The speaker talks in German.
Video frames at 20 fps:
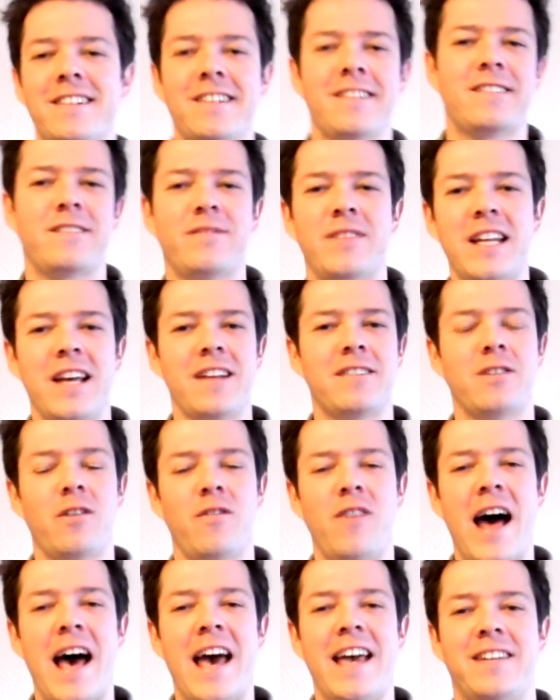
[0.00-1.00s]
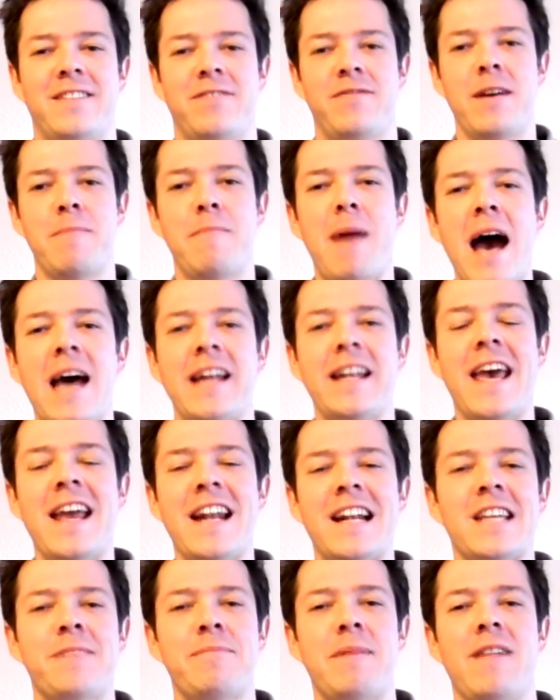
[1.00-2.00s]
ist es wieder soweit. Wir machen
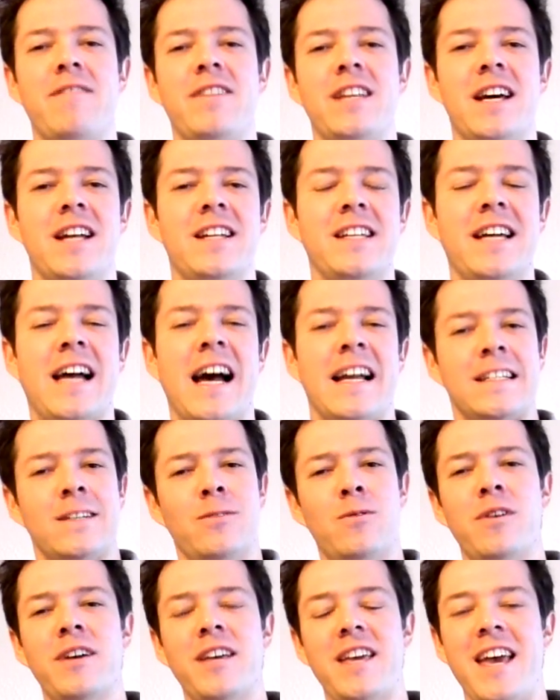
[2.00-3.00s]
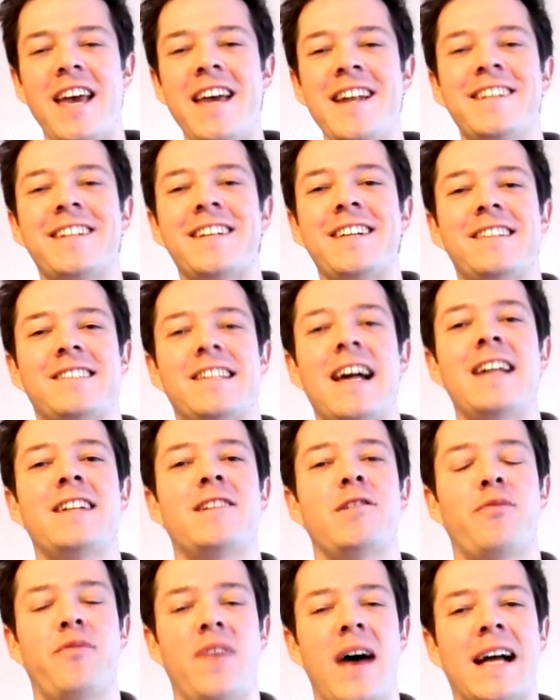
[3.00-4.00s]
endlich mal wieder die Kategorie
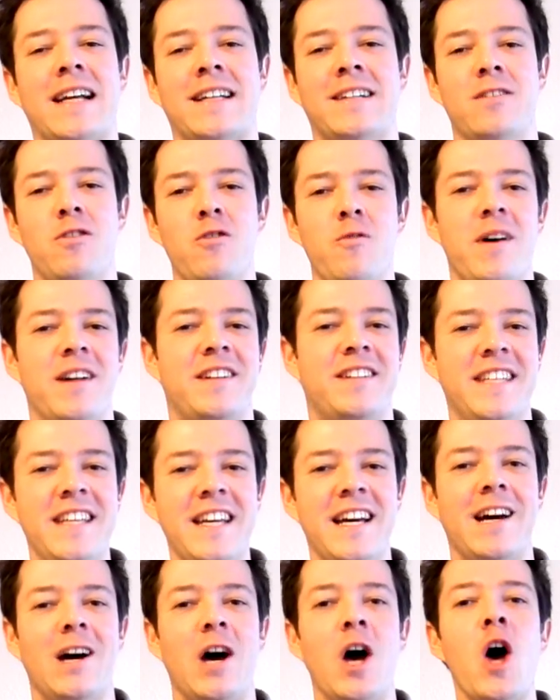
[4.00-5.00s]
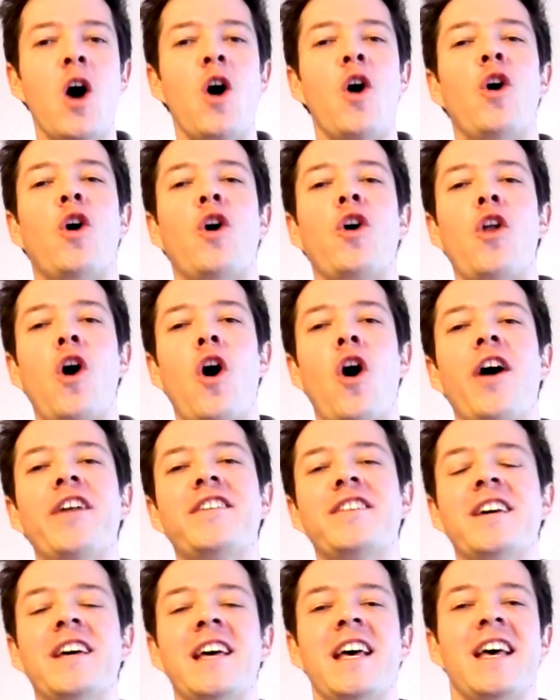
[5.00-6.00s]
interessante Fakten über Tiere. Und
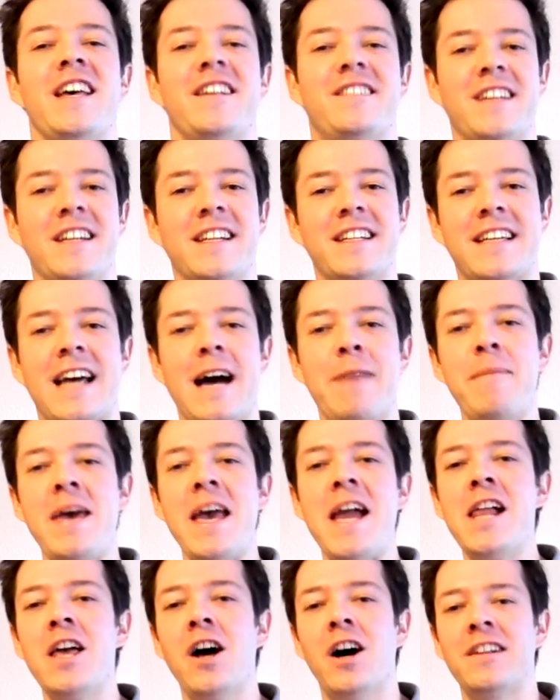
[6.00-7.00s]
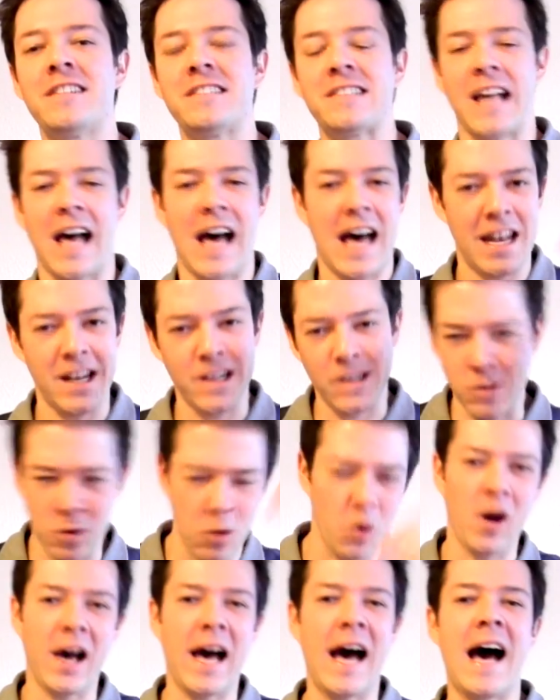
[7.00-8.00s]
heute sind Chamäleons dran.
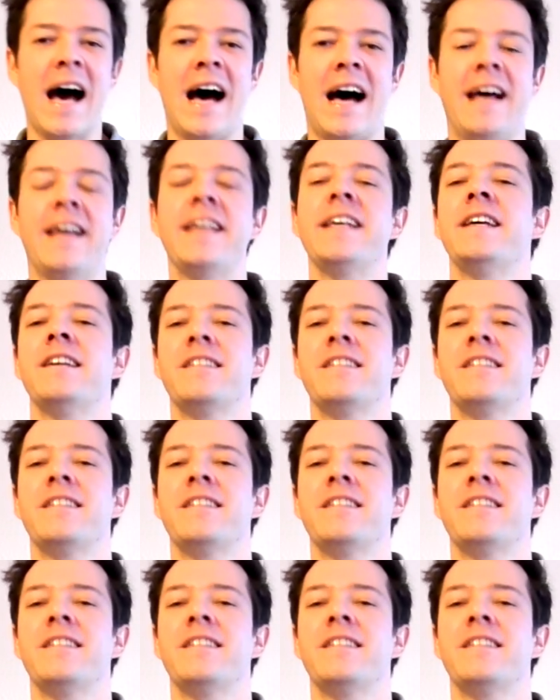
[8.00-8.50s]
Hurra!